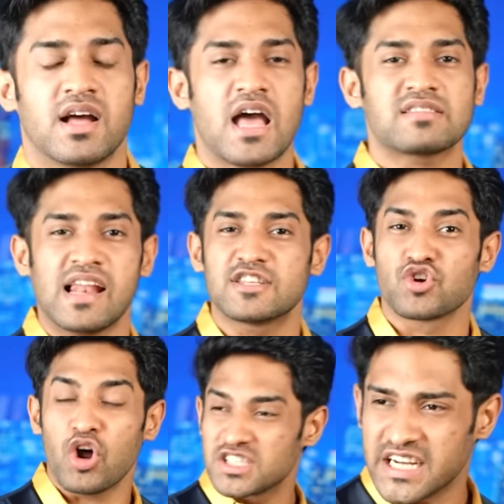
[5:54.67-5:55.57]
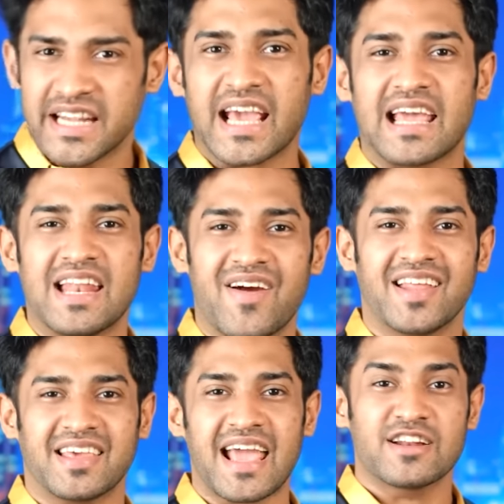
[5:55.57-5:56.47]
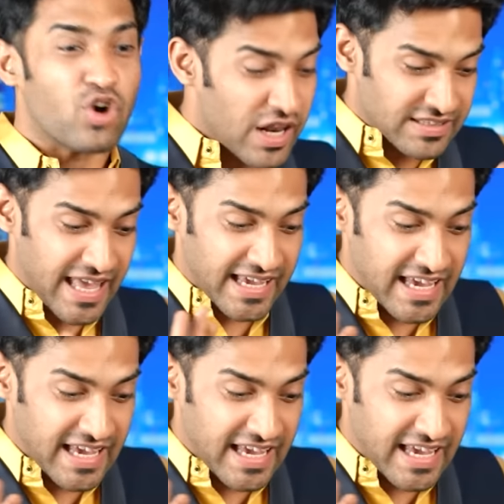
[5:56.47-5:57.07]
हाँ साले चोर जीटीए खेलने वाले थे क्या इनको लगता है